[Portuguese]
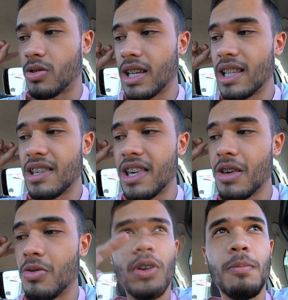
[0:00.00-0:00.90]
até
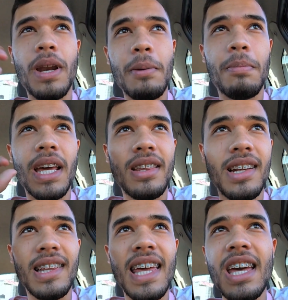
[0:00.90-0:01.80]
deixei o spray
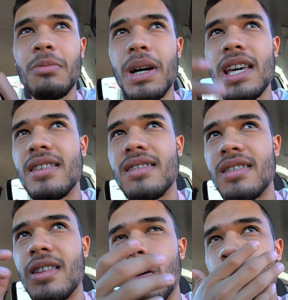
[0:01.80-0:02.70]
preto ali dentro,
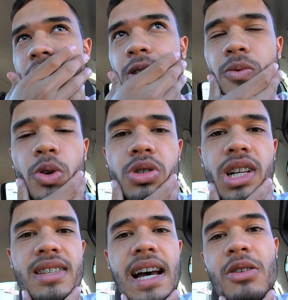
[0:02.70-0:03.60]
mas eu acho que eu não vou
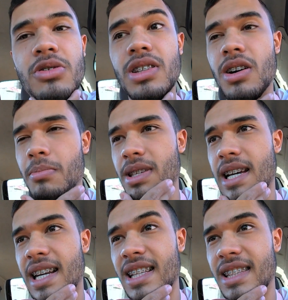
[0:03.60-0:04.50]
utilizar hoje não, rapaziada.